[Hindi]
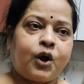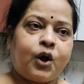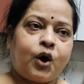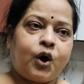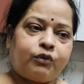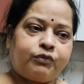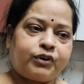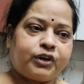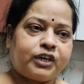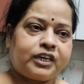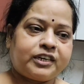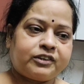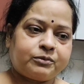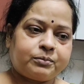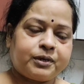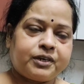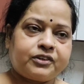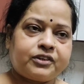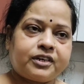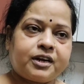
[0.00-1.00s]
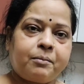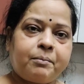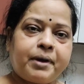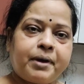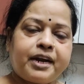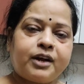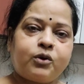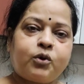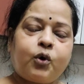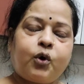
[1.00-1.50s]
और फिर इस बीच ना
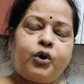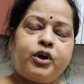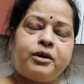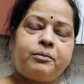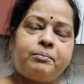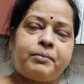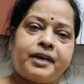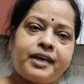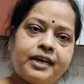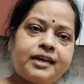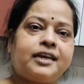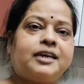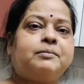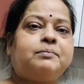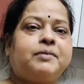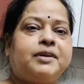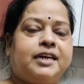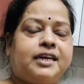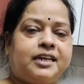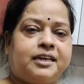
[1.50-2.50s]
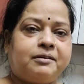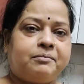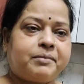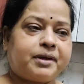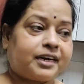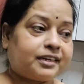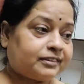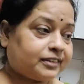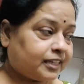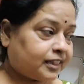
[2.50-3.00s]
मैंने कोई भी क्लिप नहीं ली मेरा
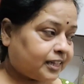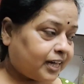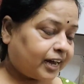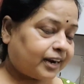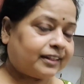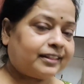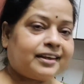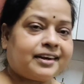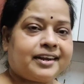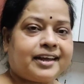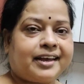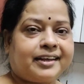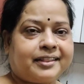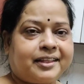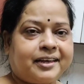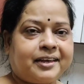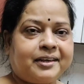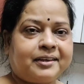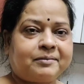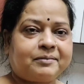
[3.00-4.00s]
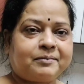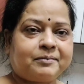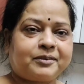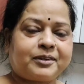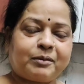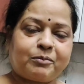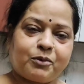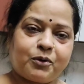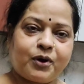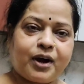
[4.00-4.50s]
सिंदारा देने आए थे
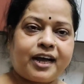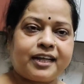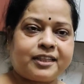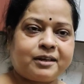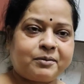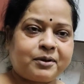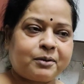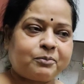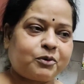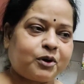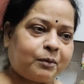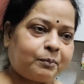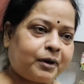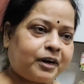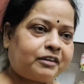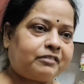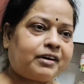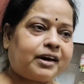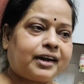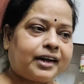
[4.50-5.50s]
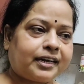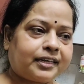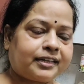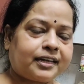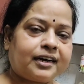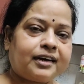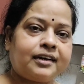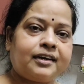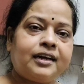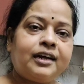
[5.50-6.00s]
सब लोग आया था मेरा पूरा परिवार आया था
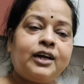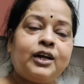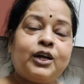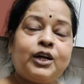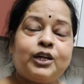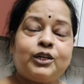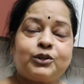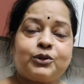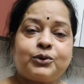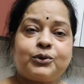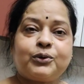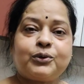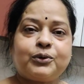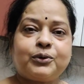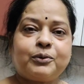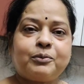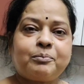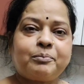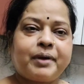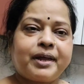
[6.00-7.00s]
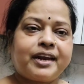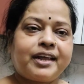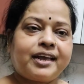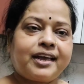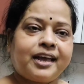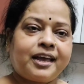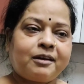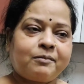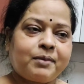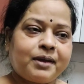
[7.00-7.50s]
तो मैंने
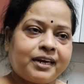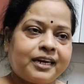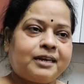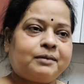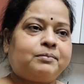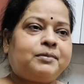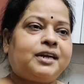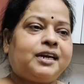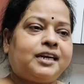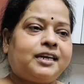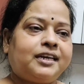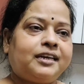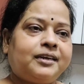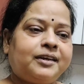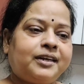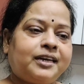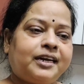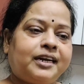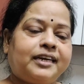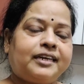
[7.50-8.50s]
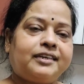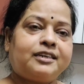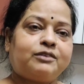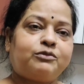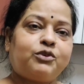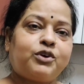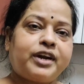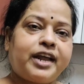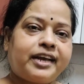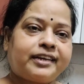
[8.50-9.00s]
एक भी क्लिप नहीं ली लेकिन जब वो
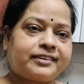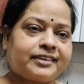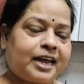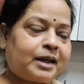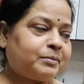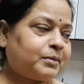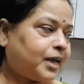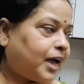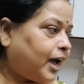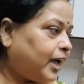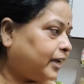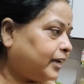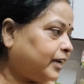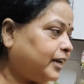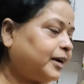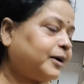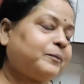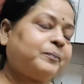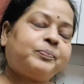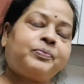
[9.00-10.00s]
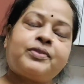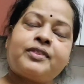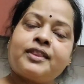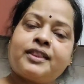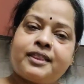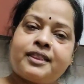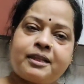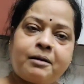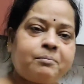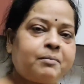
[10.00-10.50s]
नेक्स्ट टाइम यहाँ आएंगे ना
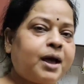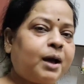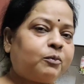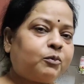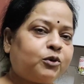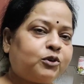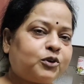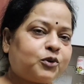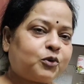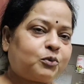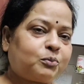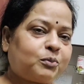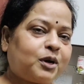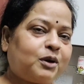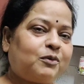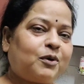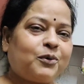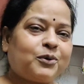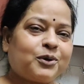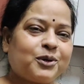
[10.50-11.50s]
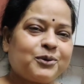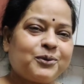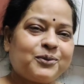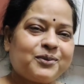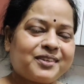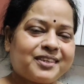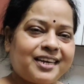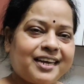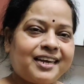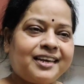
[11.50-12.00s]
तब मैं आपको जरूर मिलवाऊंगी
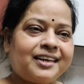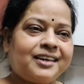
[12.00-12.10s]
उनसे